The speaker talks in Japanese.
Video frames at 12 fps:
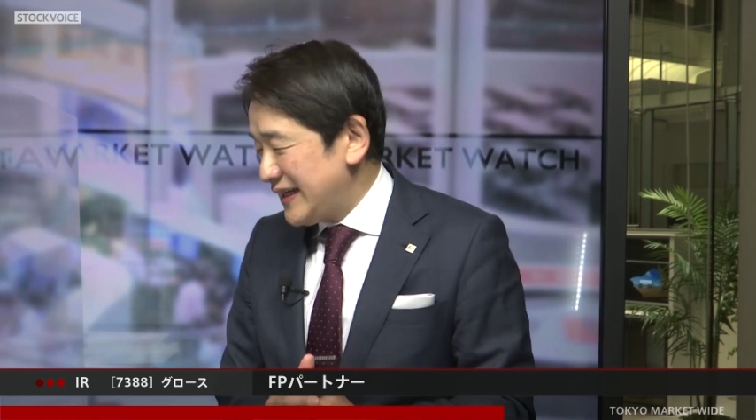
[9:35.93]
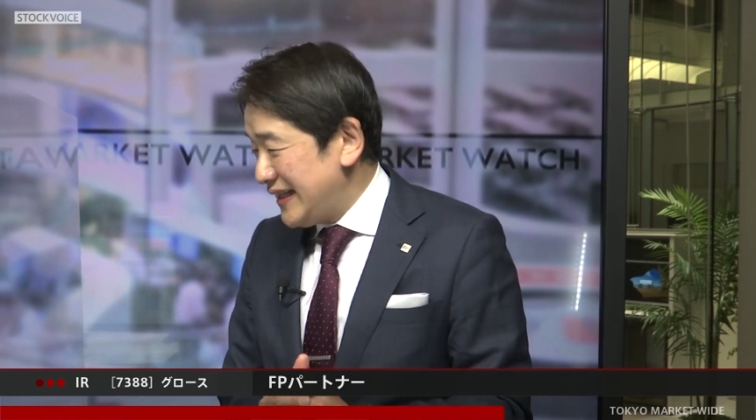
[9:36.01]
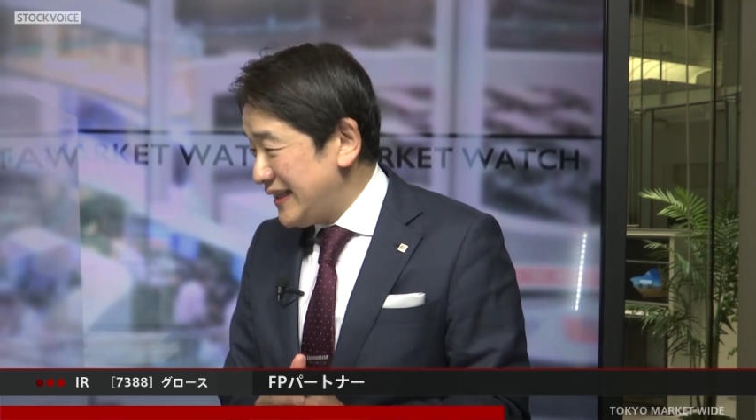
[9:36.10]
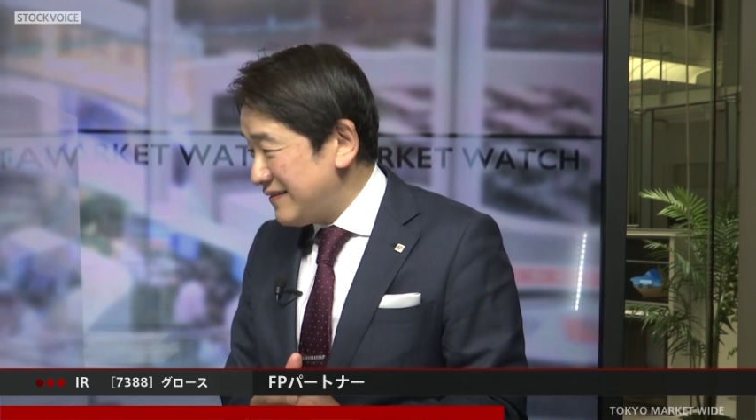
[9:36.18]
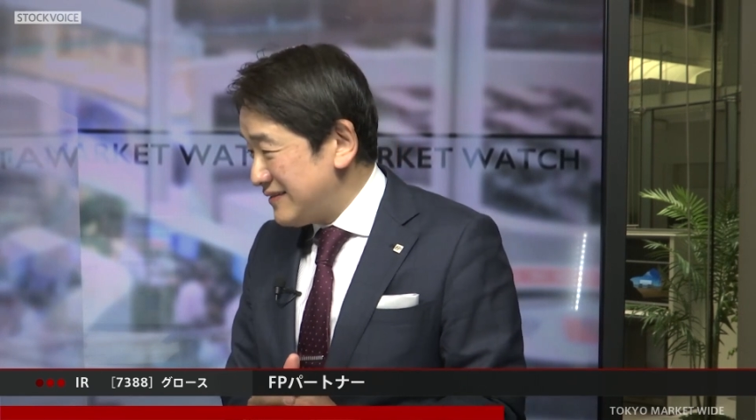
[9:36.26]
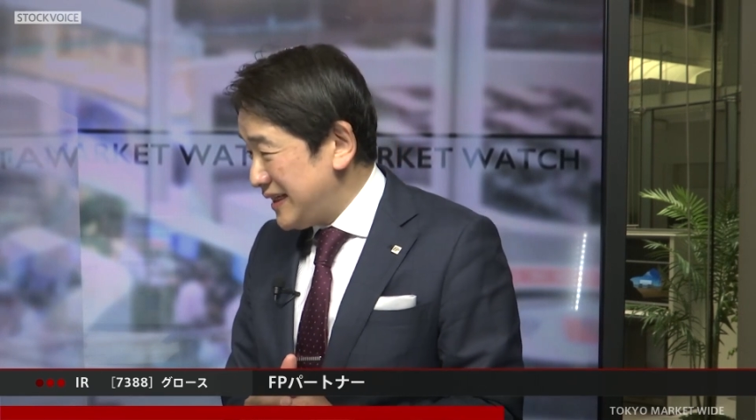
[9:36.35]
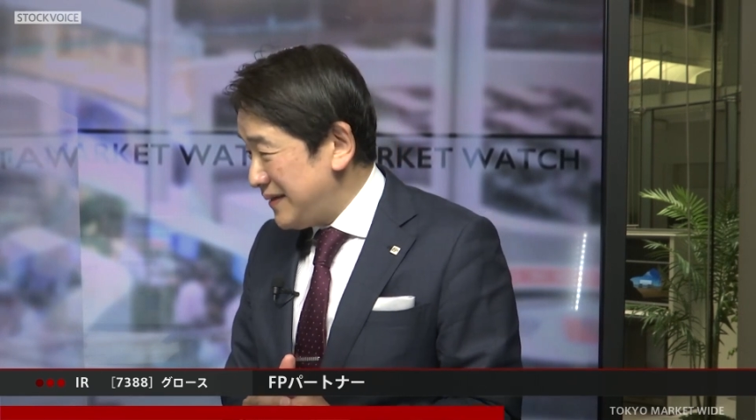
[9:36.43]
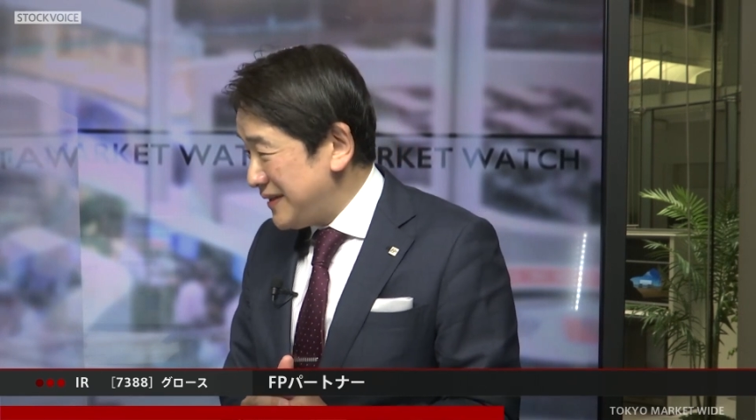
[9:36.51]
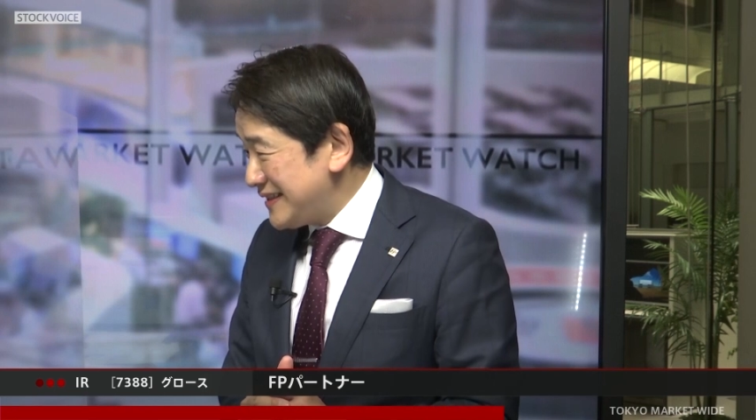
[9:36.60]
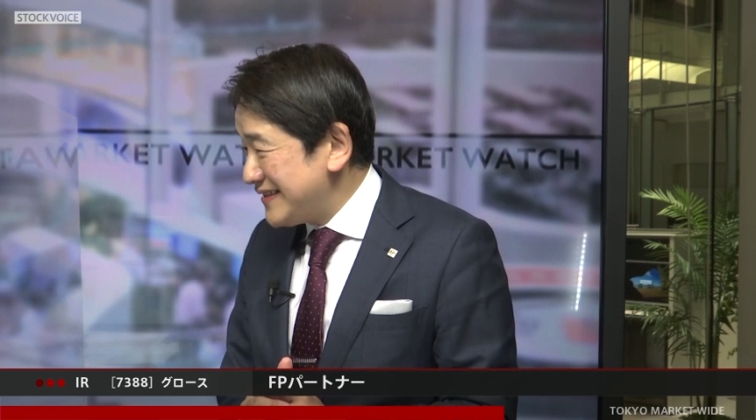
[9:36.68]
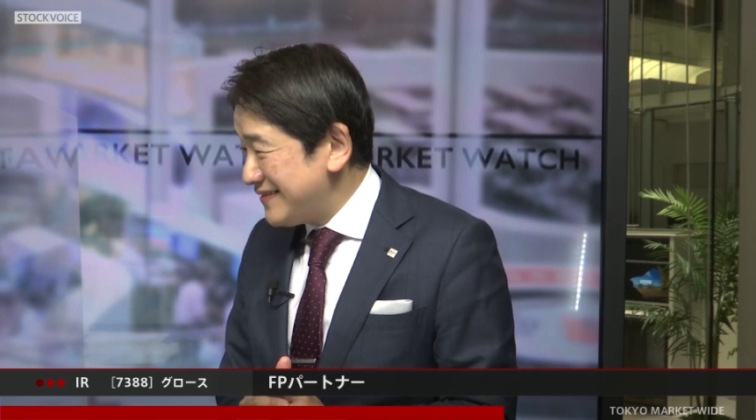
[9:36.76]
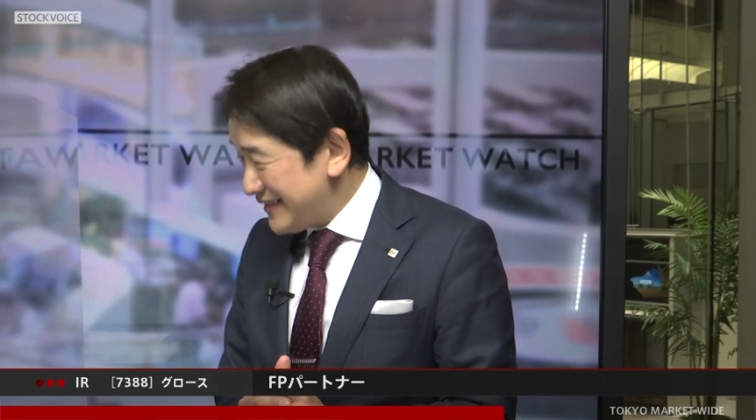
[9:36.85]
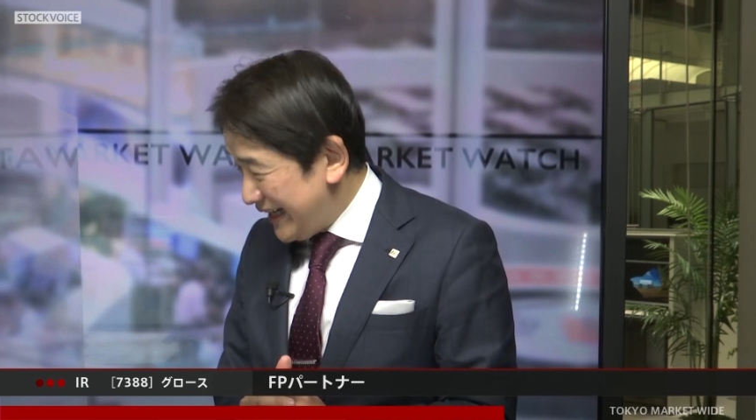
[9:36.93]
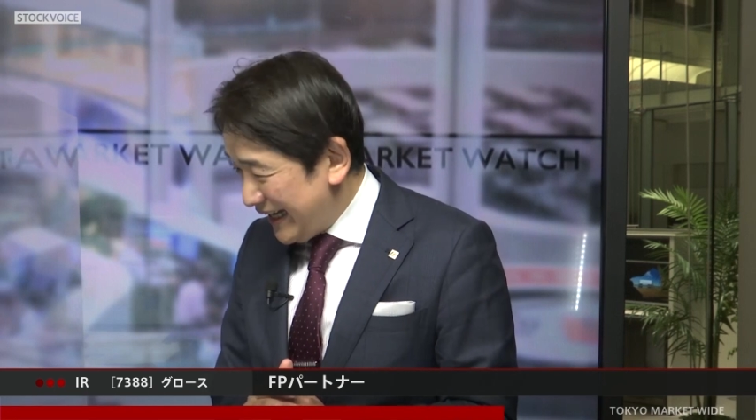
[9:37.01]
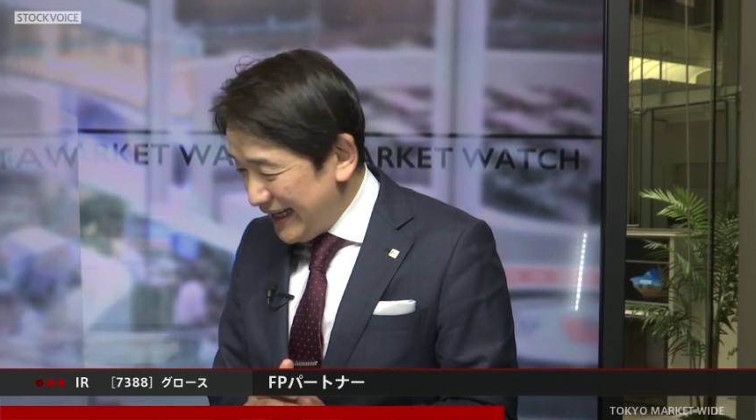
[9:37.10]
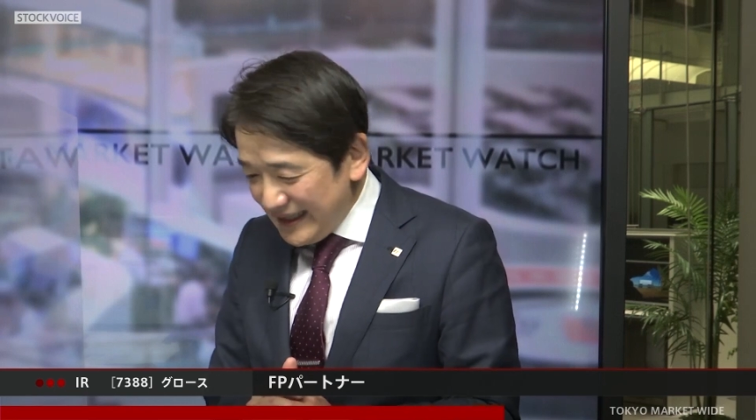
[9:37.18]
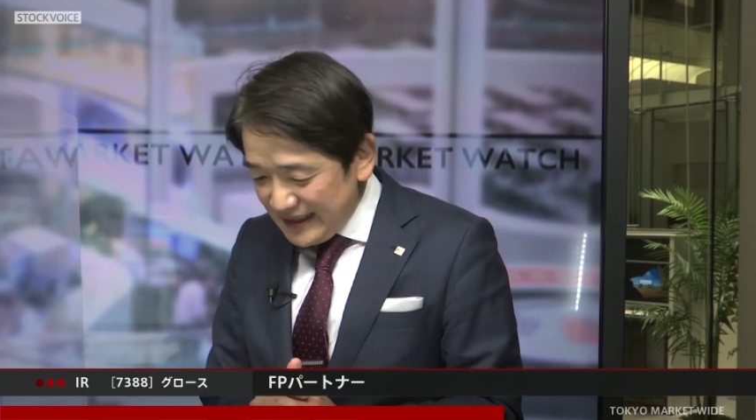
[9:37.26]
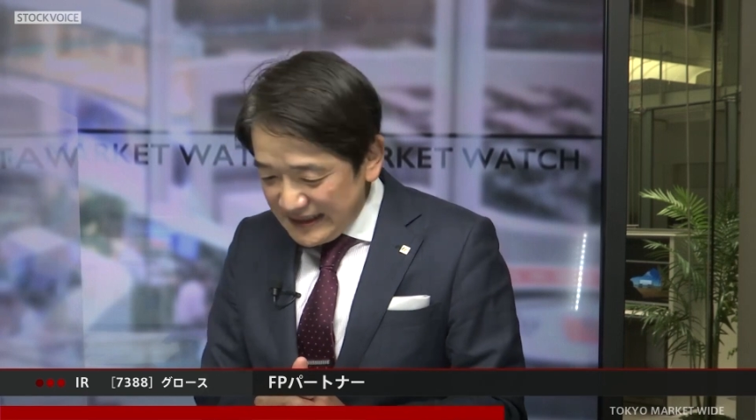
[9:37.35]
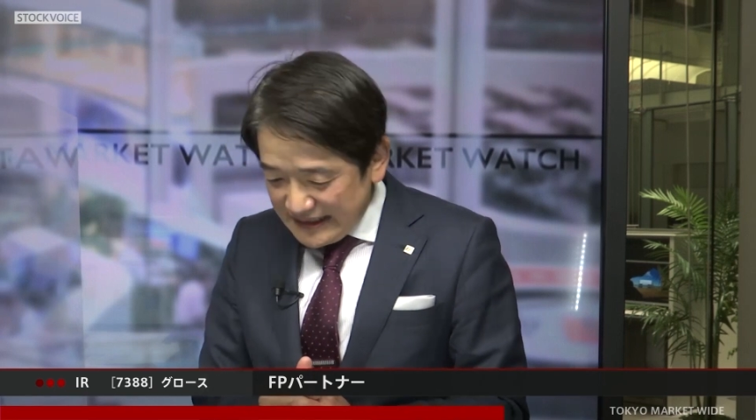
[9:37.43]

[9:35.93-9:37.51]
件でございますので、